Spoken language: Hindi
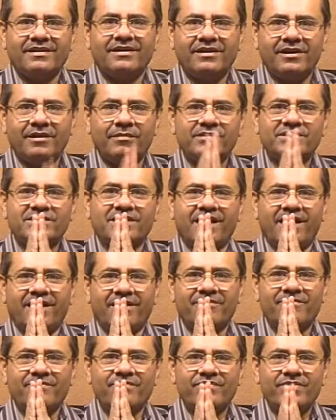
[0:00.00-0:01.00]
नमस्कार
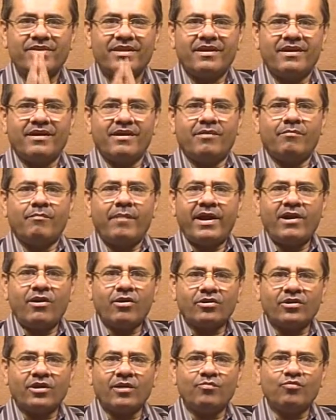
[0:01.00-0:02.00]
मैं
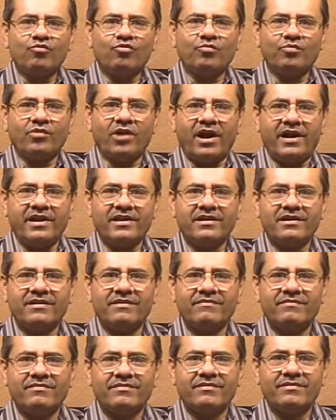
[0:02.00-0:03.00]
डॉक्टर अपूर्व पुराणिक
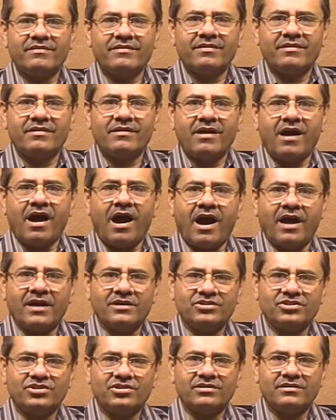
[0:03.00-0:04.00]

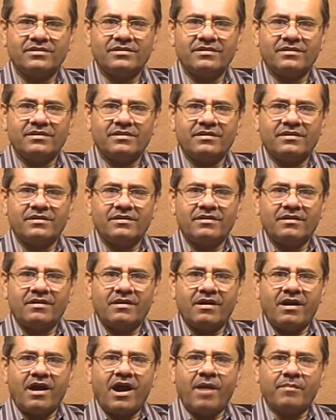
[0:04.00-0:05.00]
आज
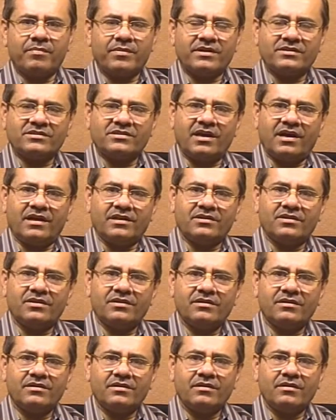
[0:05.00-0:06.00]
आपके
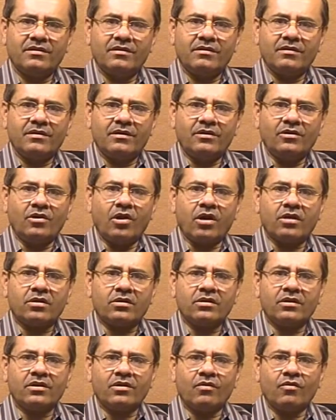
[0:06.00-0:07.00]
साथ
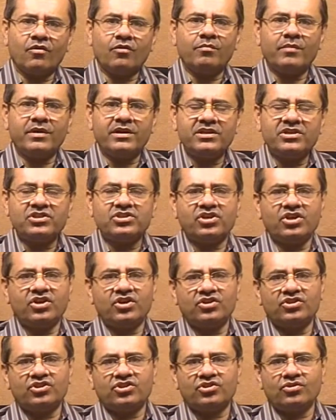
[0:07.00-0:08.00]
डॉक्टर और मरीज के
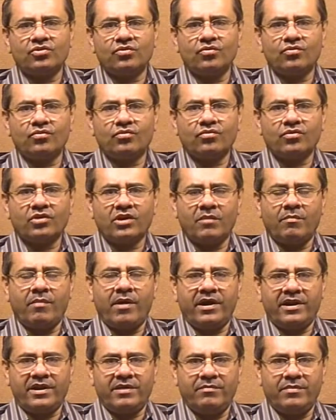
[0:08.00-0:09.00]
रिश्तों के
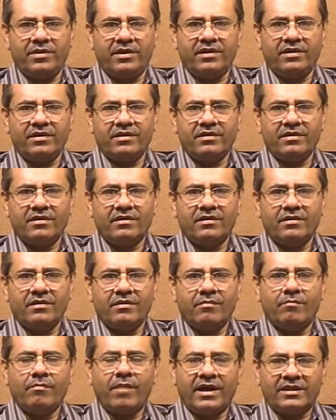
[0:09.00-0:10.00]
बारे में
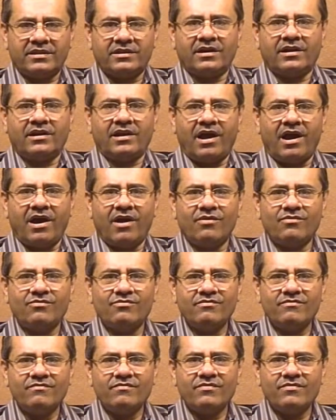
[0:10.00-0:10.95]
बात कर रहा हूं